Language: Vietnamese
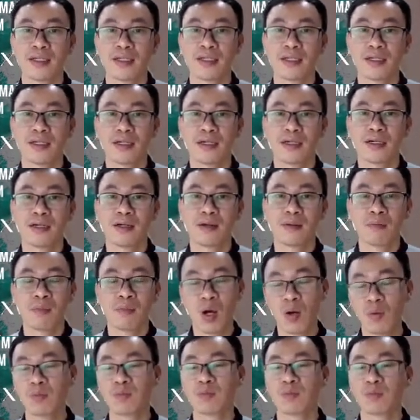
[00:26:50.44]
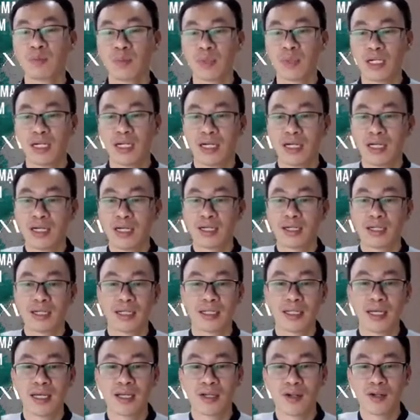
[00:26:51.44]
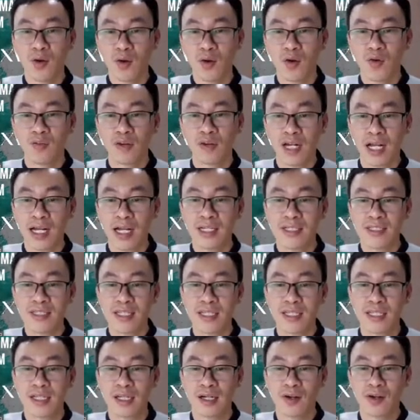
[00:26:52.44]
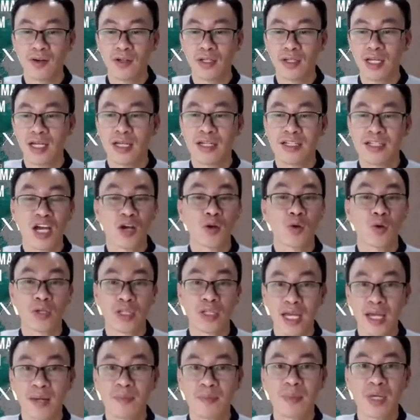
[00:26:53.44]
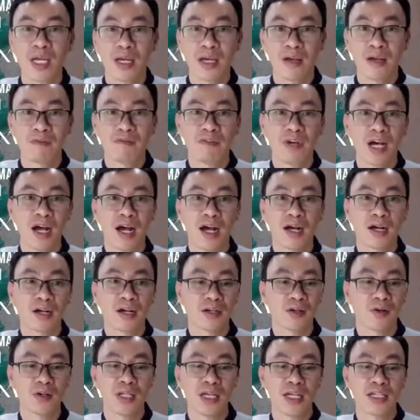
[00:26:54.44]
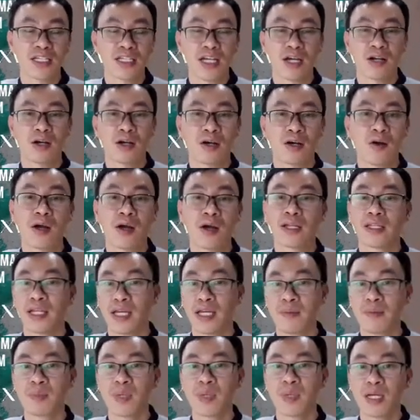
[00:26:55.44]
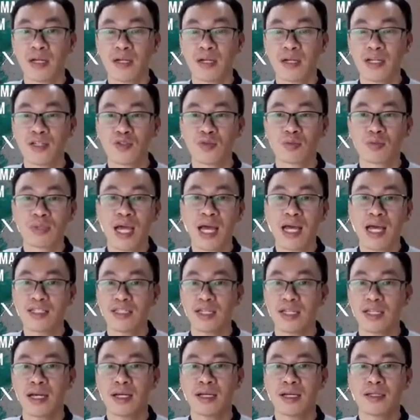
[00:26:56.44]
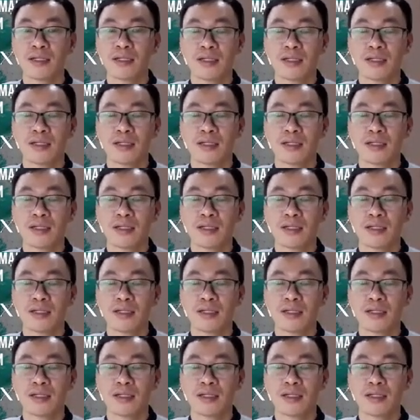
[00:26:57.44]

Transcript: thì mong là các thầy cô và các anh chị có thể trao đổi thêm và có thể trao hỏi thêm để chúng ta sẽ